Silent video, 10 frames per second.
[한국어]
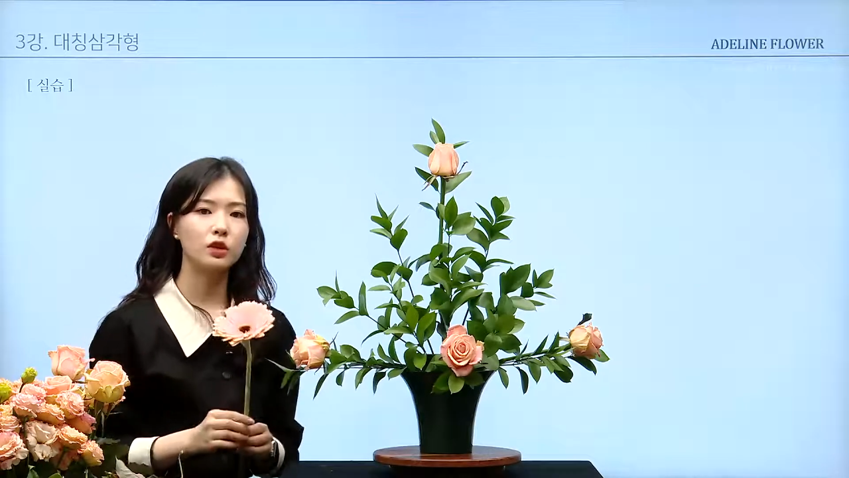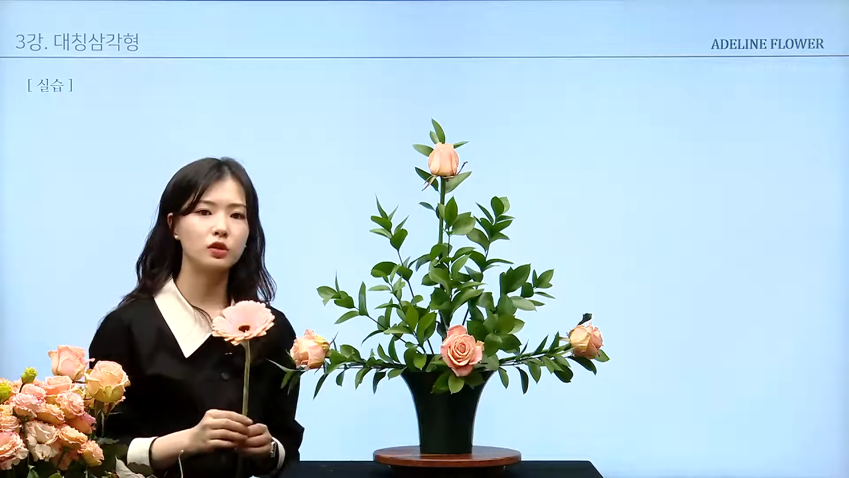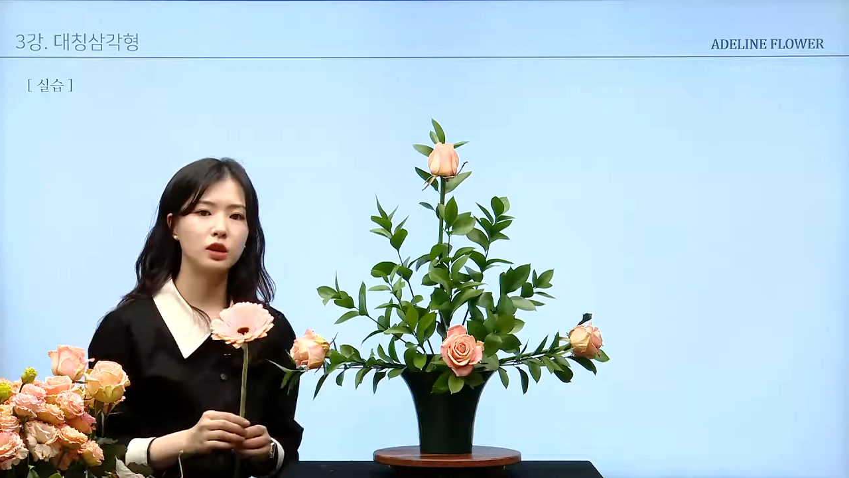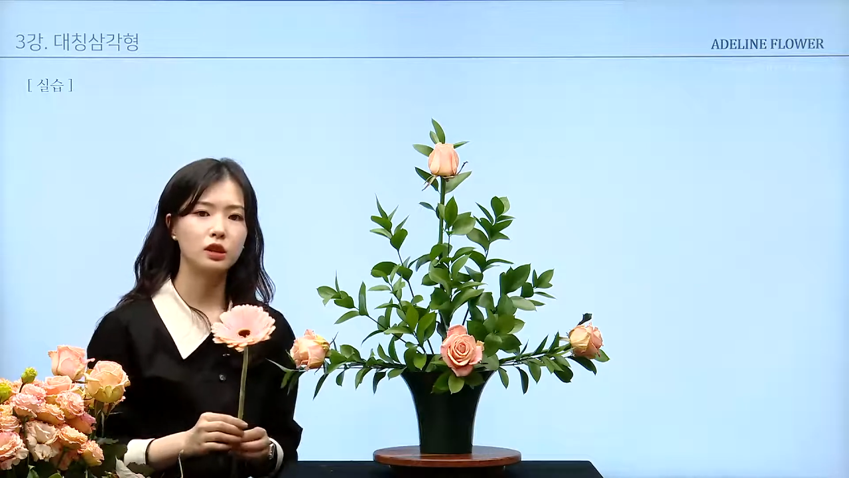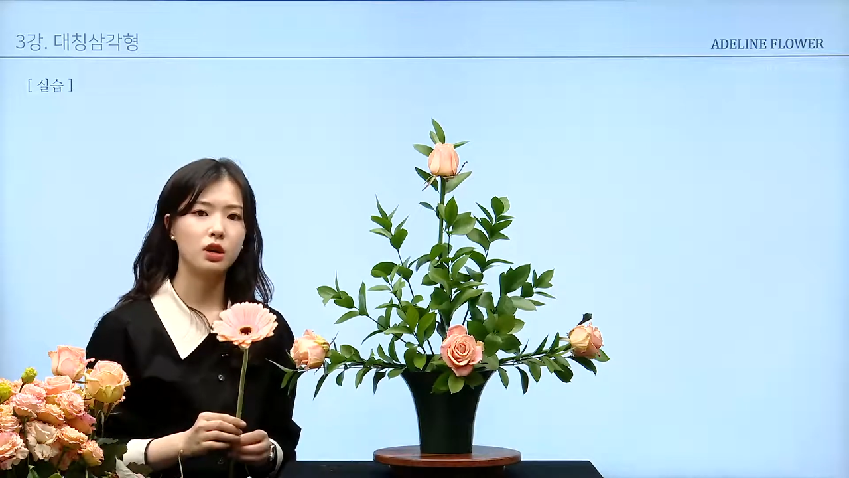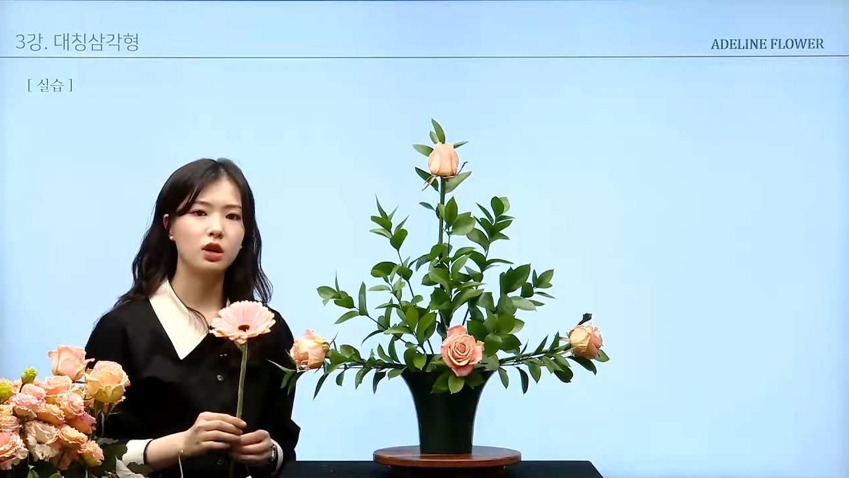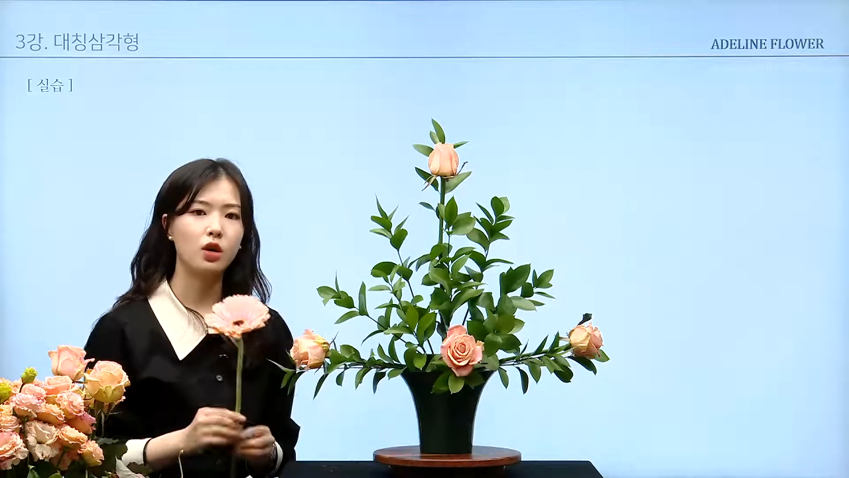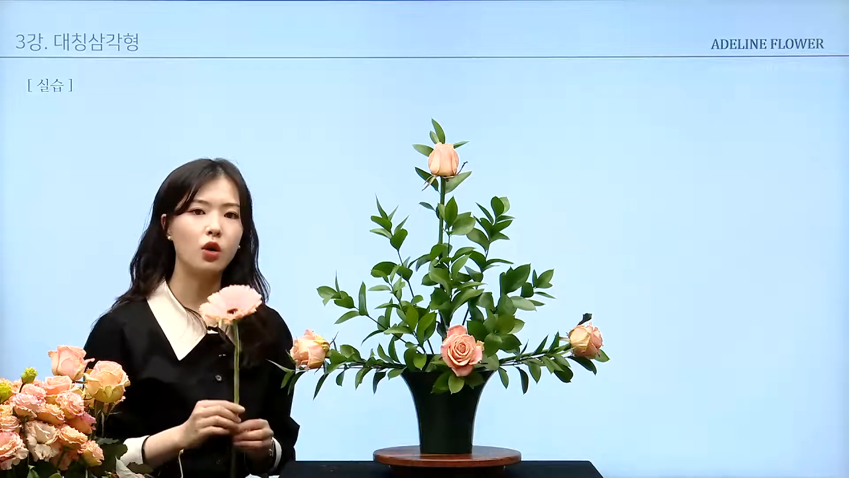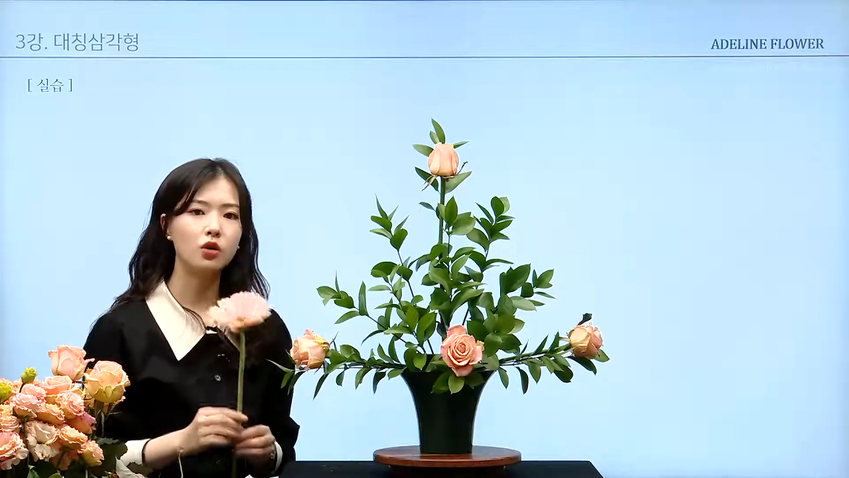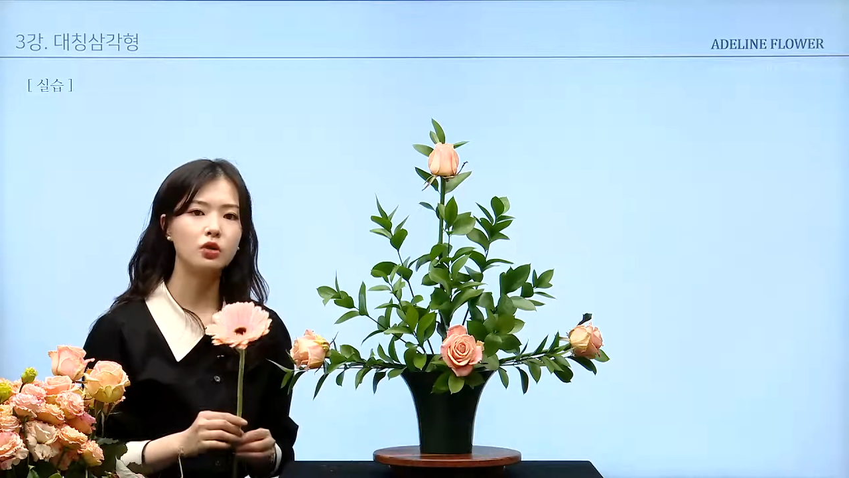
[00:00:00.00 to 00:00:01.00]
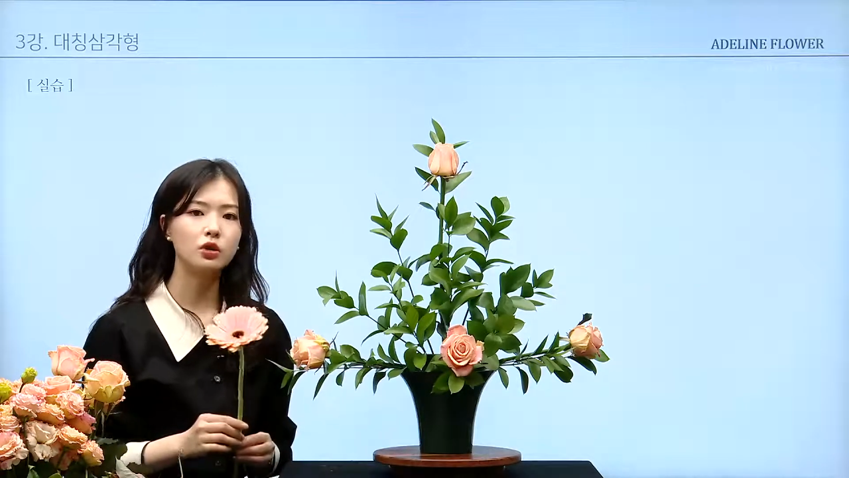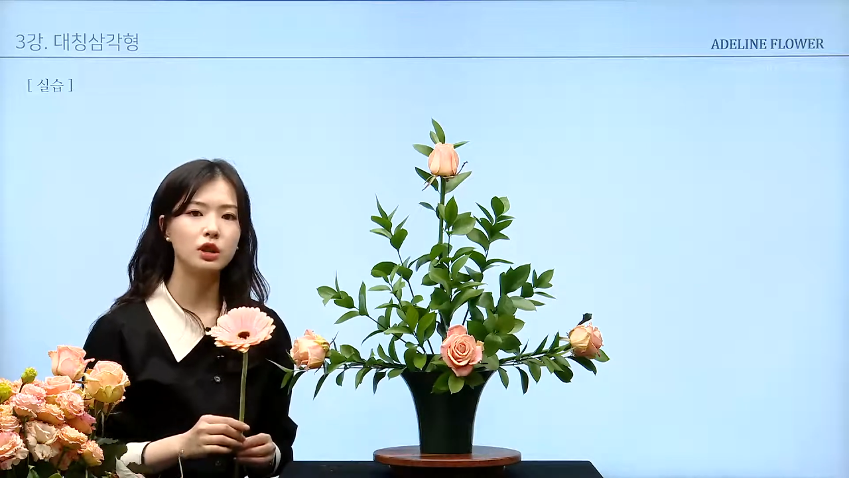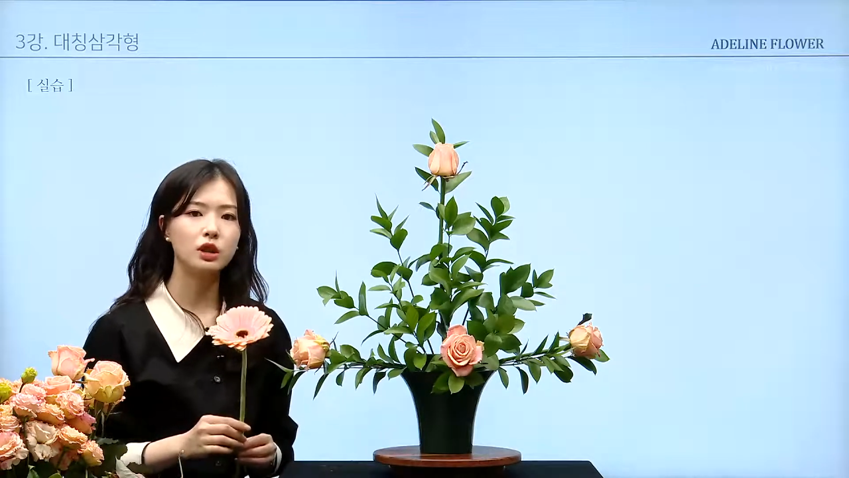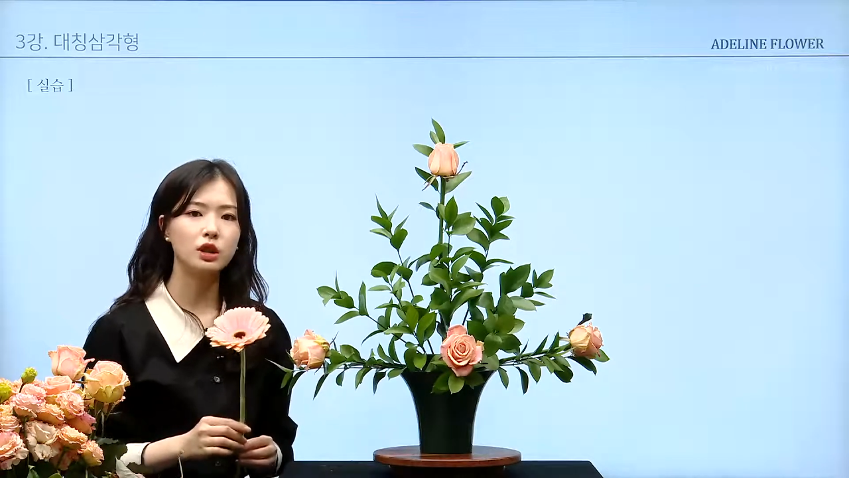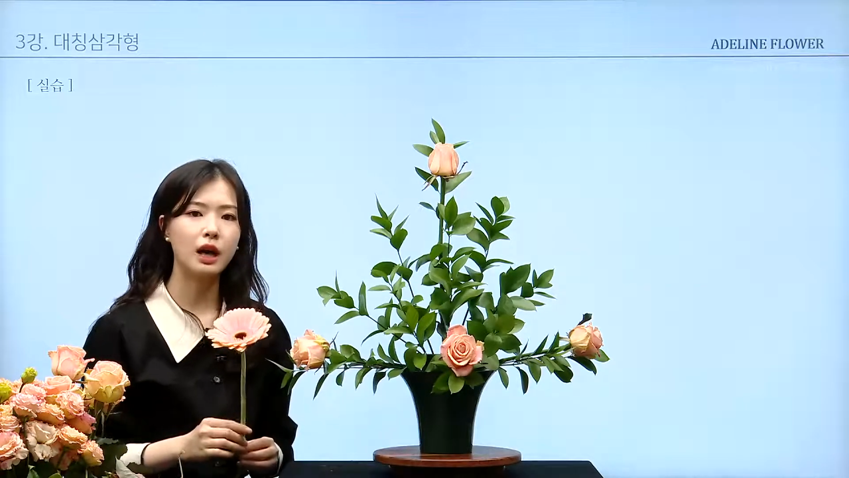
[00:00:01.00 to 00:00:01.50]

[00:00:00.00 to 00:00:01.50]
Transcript: 중에서 얼굴이